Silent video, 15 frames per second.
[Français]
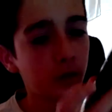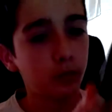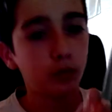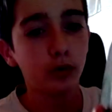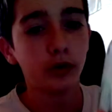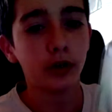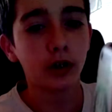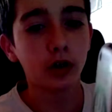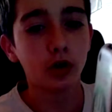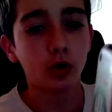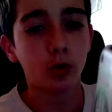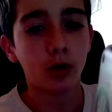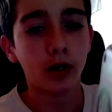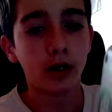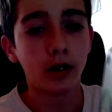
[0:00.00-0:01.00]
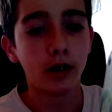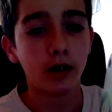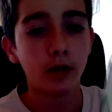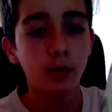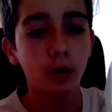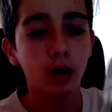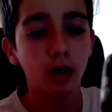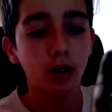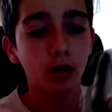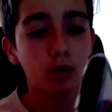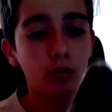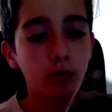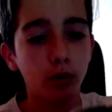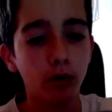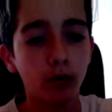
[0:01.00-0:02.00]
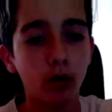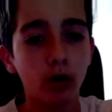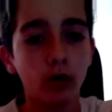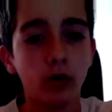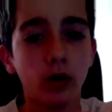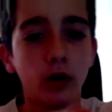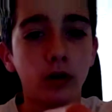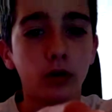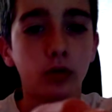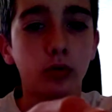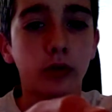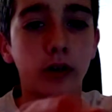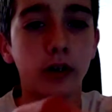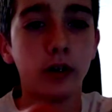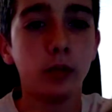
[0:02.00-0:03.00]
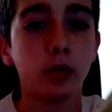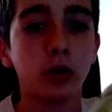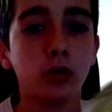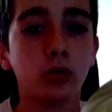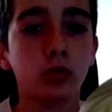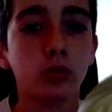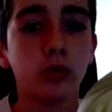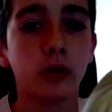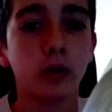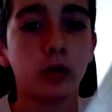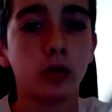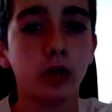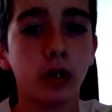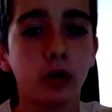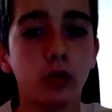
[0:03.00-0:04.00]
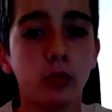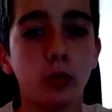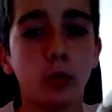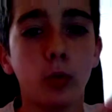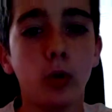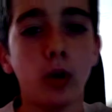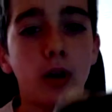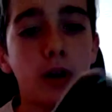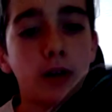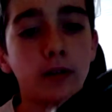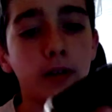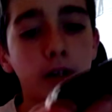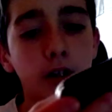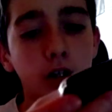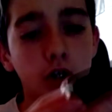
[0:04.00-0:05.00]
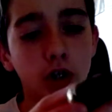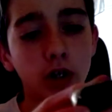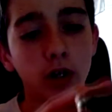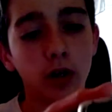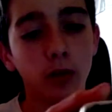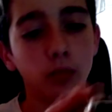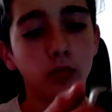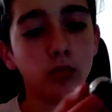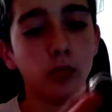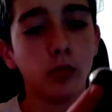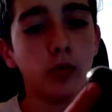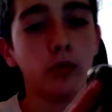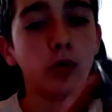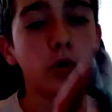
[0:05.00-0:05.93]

petite prise pour une carte, je crois, elle est libre. Vous pouvez voir, voilà, tout est libre, tout est correctement dégagé et vous